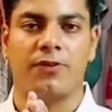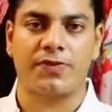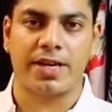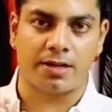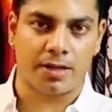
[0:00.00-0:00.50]
की
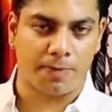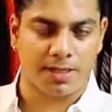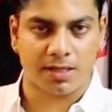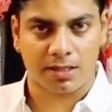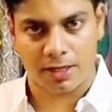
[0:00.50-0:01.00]
50 100
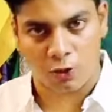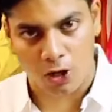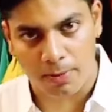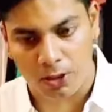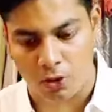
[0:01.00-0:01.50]
पीसेस की
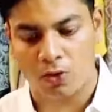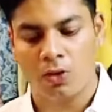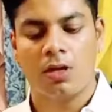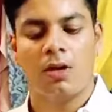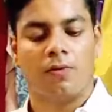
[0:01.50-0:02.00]
रिक्वायरमेंट हो
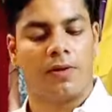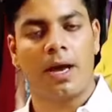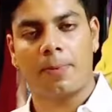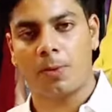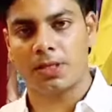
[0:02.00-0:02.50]
वही
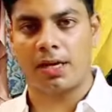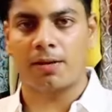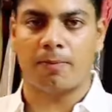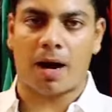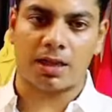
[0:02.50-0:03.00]
आपको
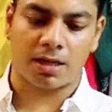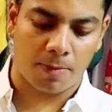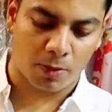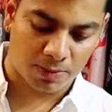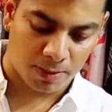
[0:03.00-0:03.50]
बताया मात्र
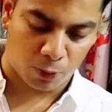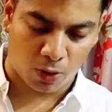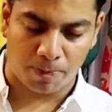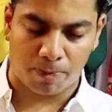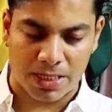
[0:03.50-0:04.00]
आपको इसमें
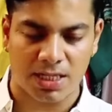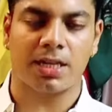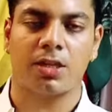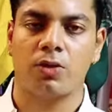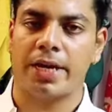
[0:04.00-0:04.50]
पूरा बंच
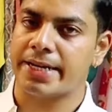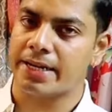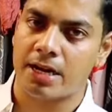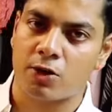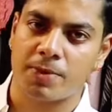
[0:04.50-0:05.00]
लेते हो
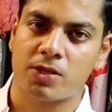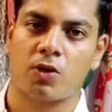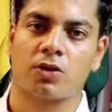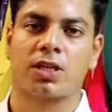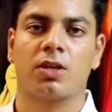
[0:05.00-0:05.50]
नाइनटी नाइन रुपीज
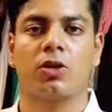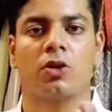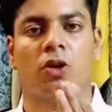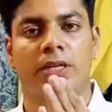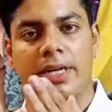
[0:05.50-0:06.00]
और उसकी कोई
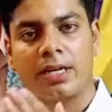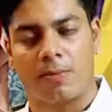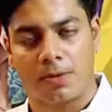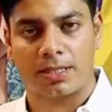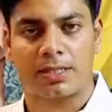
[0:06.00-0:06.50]
क्वांटिटी
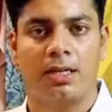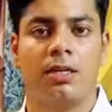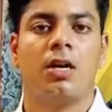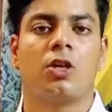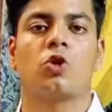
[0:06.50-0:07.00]
कम करता है
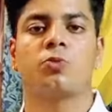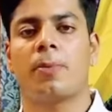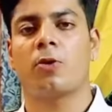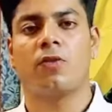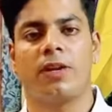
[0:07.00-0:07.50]
तो
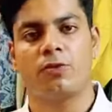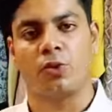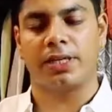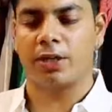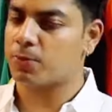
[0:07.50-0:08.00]
उसमें आपको वन
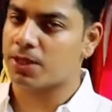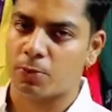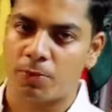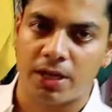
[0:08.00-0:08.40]
रुपीज आपको